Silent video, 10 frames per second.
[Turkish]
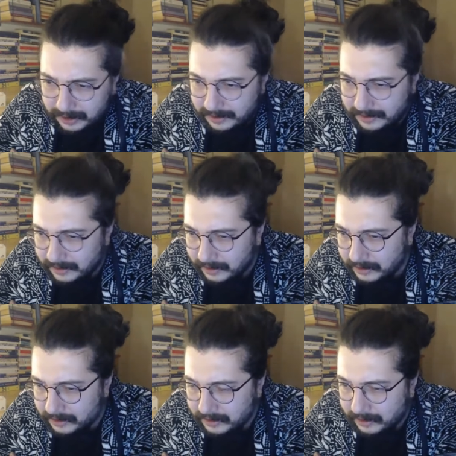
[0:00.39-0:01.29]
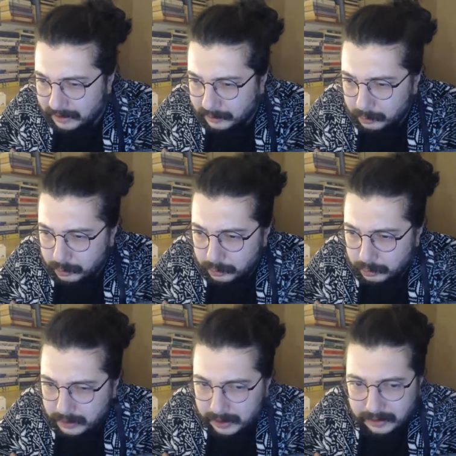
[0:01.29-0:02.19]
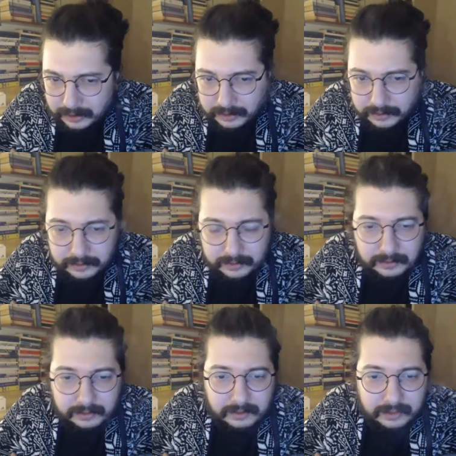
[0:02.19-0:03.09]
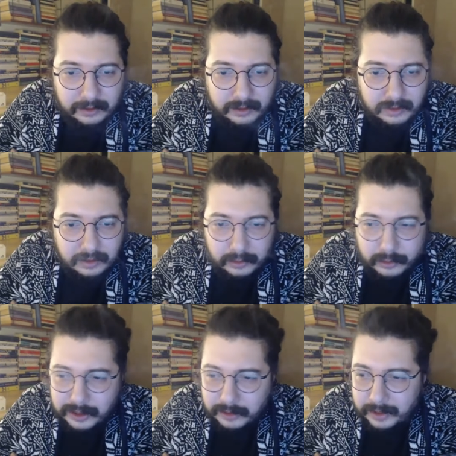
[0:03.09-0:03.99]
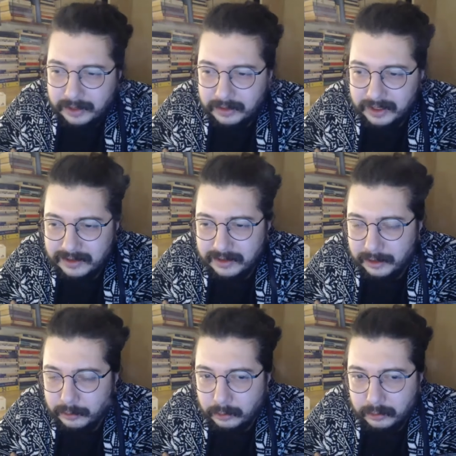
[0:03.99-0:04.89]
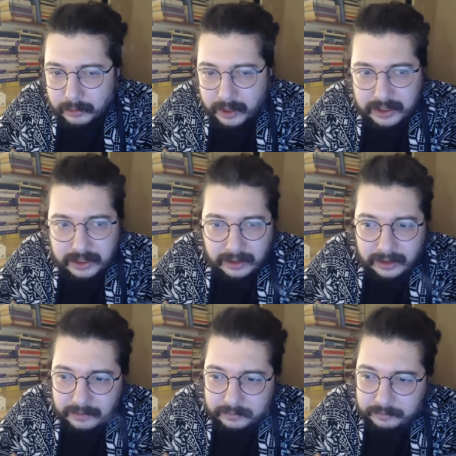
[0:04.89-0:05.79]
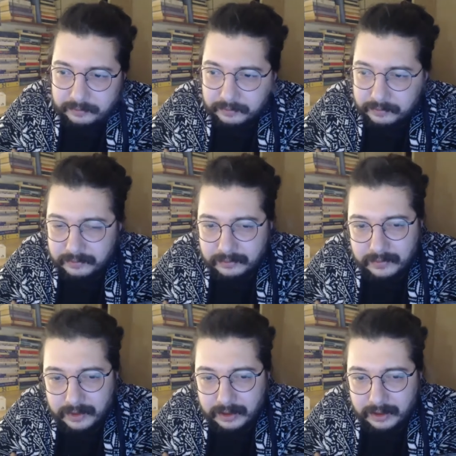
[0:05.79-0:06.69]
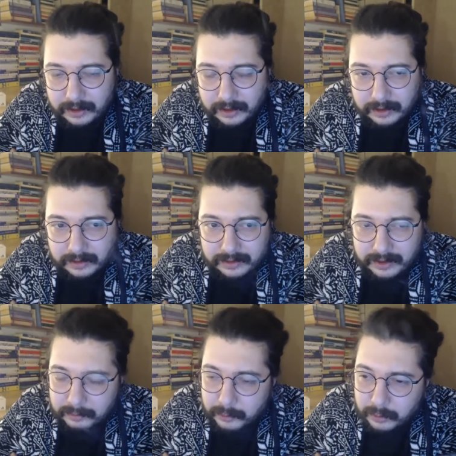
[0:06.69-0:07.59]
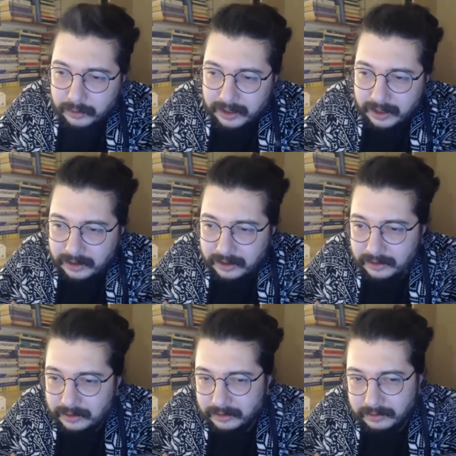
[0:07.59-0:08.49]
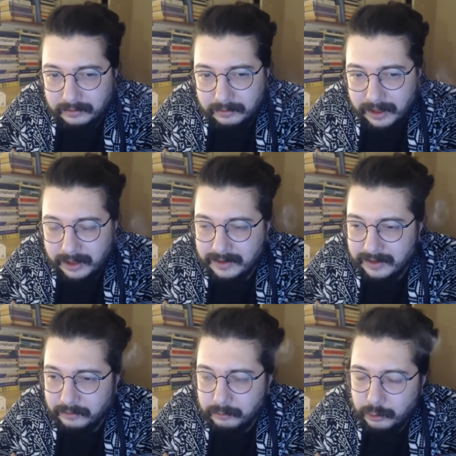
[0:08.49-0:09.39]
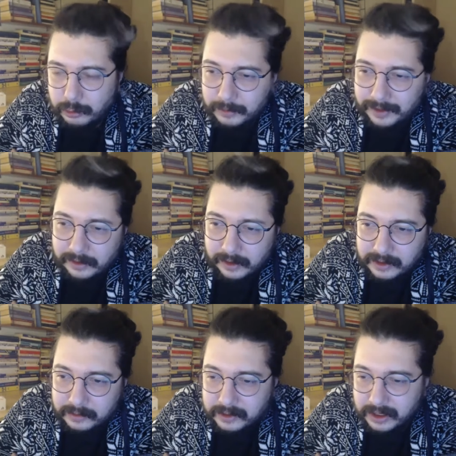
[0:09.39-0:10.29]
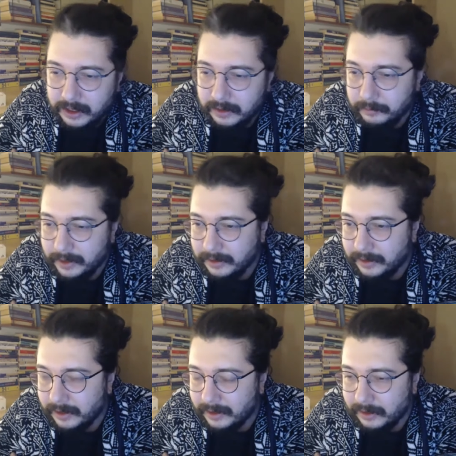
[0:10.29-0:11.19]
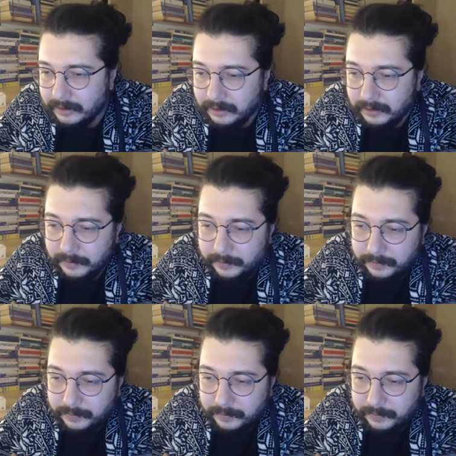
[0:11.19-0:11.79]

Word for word: Niye izleyici sayın düştü senin? Hocam ben Hristiyan olduğumu açıkladım. Tepki olarak maalesef Müslüman takipçilerim beni terk etti.